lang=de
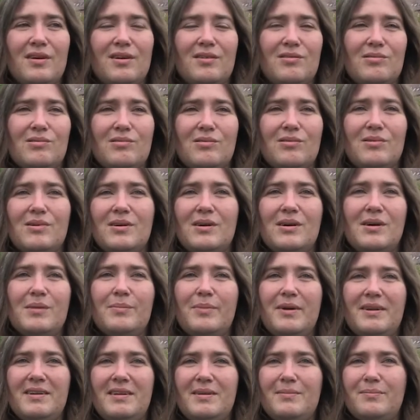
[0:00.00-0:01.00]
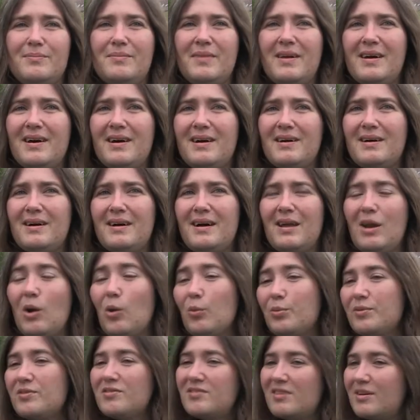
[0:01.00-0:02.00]
also bei denen mehr
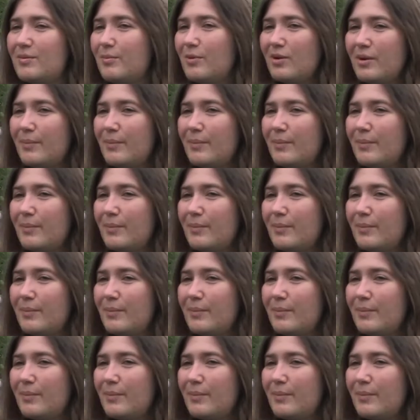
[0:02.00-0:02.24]
erlaubt ist, sag ich mal,